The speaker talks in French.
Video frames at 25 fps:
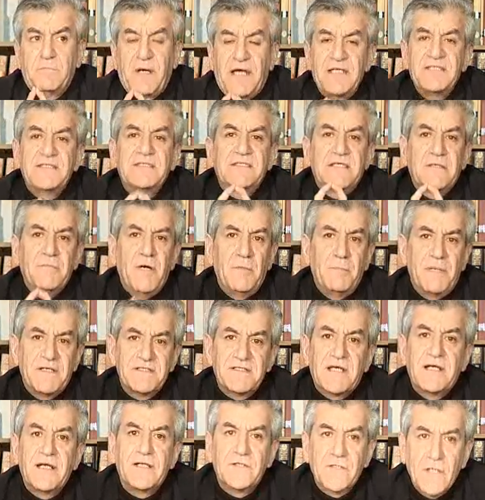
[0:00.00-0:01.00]
précisément
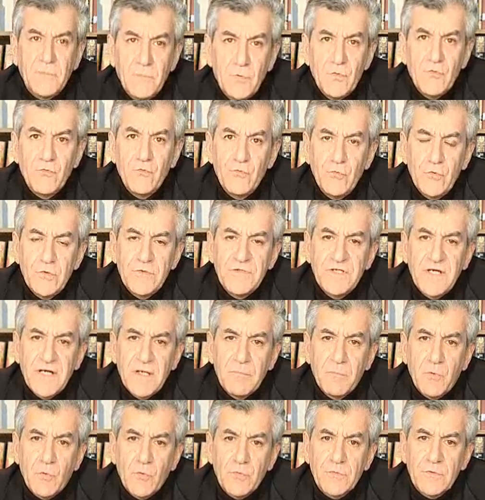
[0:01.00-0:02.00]
parce qu'elle est en mesure d'y
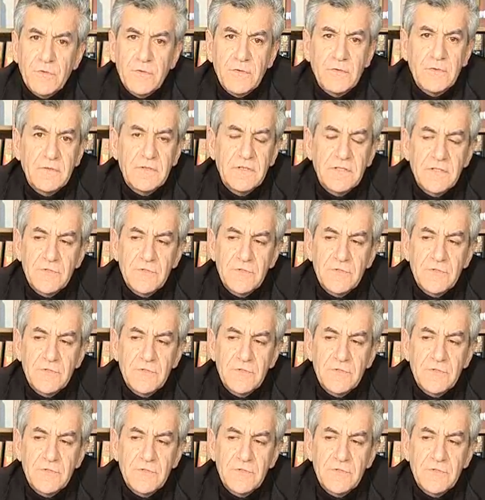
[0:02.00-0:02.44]
répondre.